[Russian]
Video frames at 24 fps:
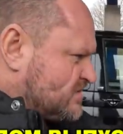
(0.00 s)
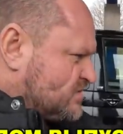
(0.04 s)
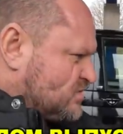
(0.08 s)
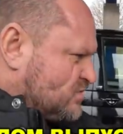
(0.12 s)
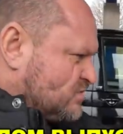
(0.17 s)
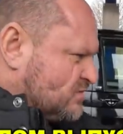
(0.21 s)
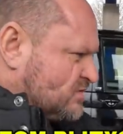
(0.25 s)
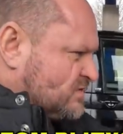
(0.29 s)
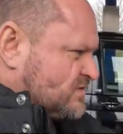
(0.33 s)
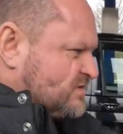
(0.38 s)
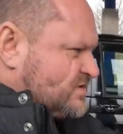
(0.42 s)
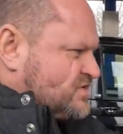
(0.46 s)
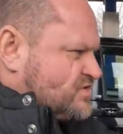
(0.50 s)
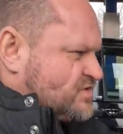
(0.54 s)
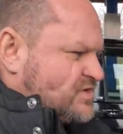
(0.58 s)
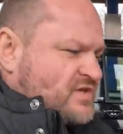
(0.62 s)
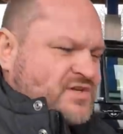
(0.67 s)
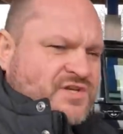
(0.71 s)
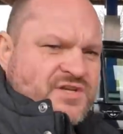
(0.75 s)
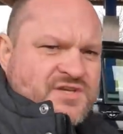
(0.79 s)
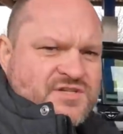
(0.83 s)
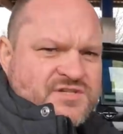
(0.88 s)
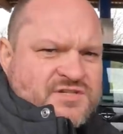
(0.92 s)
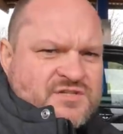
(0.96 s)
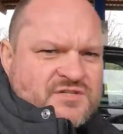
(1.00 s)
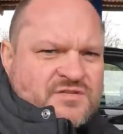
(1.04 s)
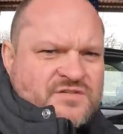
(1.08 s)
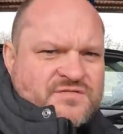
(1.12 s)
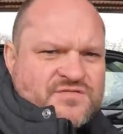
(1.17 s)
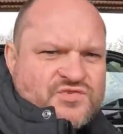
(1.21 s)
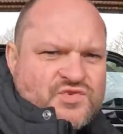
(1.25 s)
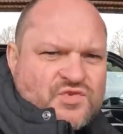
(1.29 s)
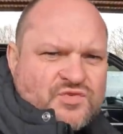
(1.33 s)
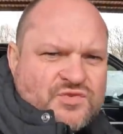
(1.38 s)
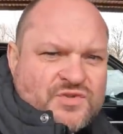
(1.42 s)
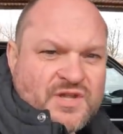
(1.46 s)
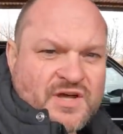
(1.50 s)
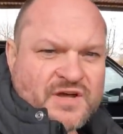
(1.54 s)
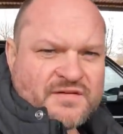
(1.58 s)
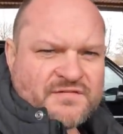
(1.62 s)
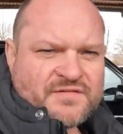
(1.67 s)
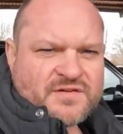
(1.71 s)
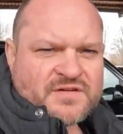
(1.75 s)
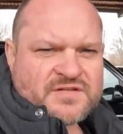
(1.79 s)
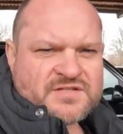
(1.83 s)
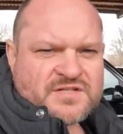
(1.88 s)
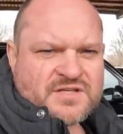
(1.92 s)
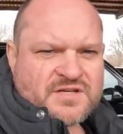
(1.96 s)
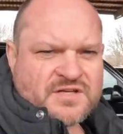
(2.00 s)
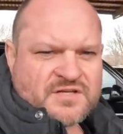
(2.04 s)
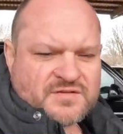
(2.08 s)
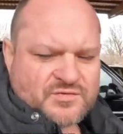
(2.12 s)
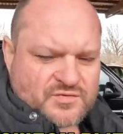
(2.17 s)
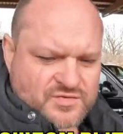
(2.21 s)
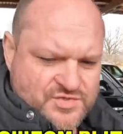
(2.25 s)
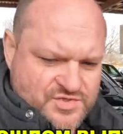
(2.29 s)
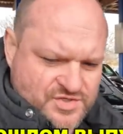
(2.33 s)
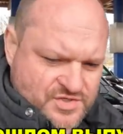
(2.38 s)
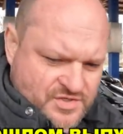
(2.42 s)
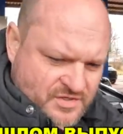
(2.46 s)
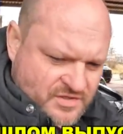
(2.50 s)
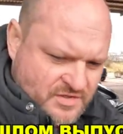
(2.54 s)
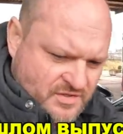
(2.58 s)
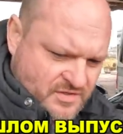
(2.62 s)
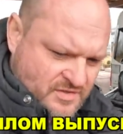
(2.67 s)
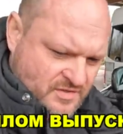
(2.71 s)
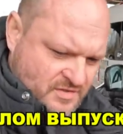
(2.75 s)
100 тысяч наездил и все, нафиг, следующий,